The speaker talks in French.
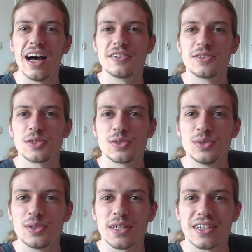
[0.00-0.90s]

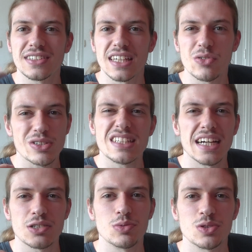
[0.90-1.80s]
aventure que s'annonce
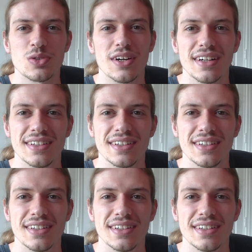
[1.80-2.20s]
Dark Souls 3.